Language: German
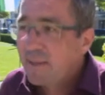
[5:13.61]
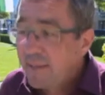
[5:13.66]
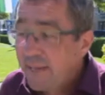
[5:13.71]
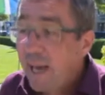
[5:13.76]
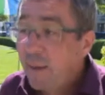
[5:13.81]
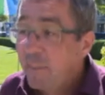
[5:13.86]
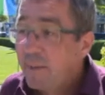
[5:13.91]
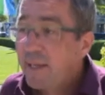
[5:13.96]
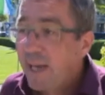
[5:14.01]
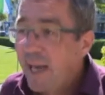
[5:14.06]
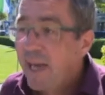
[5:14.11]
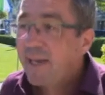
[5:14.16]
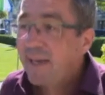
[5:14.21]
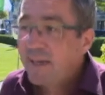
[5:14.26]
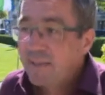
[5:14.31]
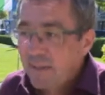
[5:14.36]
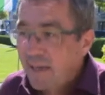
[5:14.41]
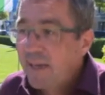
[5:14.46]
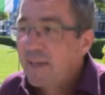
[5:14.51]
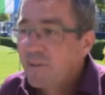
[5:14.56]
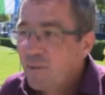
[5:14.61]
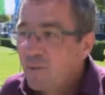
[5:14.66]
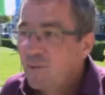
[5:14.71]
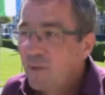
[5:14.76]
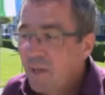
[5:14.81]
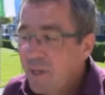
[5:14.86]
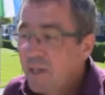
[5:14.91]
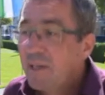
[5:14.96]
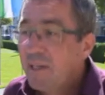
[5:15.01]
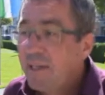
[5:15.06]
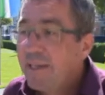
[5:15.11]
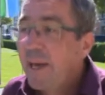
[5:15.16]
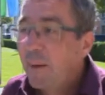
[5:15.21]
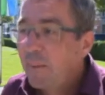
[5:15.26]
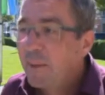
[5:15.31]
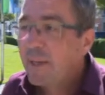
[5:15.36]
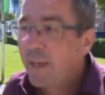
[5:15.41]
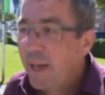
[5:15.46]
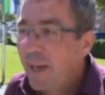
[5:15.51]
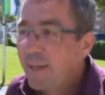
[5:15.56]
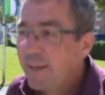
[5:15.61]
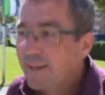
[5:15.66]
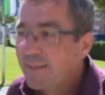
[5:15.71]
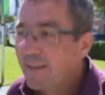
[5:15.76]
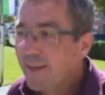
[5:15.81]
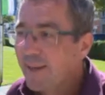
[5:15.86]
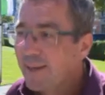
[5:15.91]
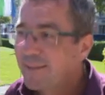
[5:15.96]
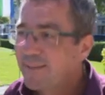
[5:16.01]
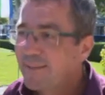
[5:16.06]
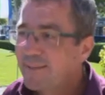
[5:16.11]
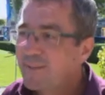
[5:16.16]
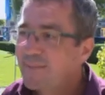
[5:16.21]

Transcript: Ich habe nachgedacht und ich habe Ja gesagt.